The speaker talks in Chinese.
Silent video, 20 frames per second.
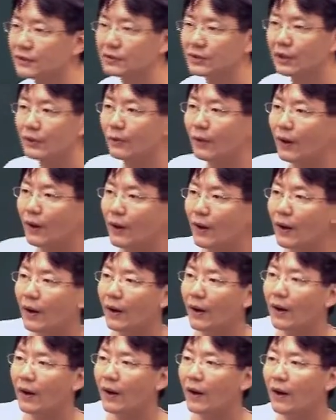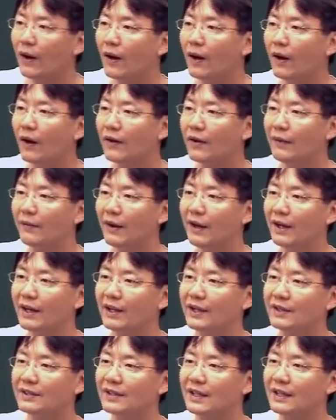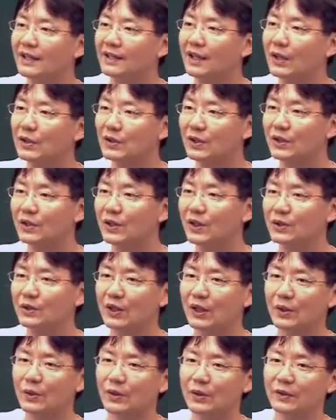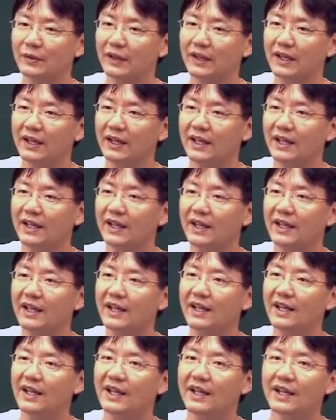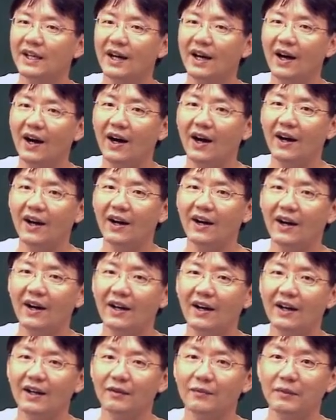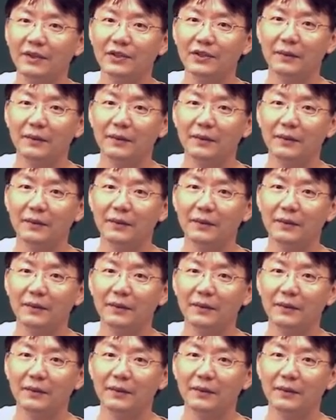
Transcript: 有算过，对不对？在高中都有算过，对不对？好，没